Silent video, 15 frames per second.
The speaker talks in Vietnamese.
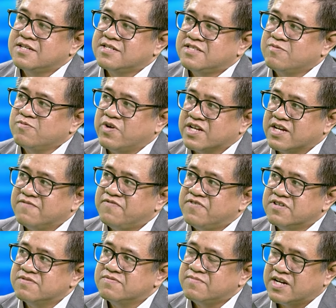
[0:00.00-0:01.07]
chính quyền địa
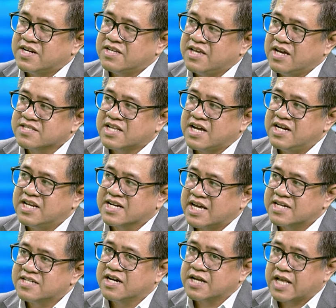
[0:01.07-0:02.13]
phương mà nó dẫn tới là các
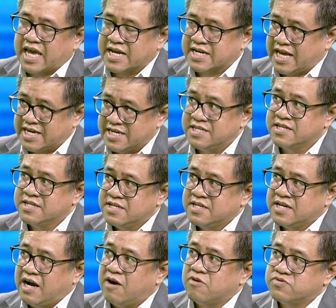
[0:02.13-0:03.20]
ngân hàng này
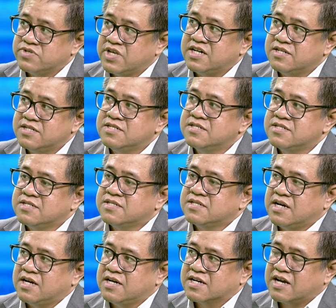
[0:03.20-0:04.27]
hầu như uh,
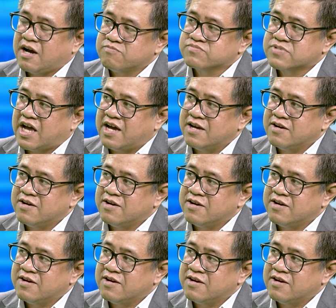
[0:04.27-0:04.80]
không thể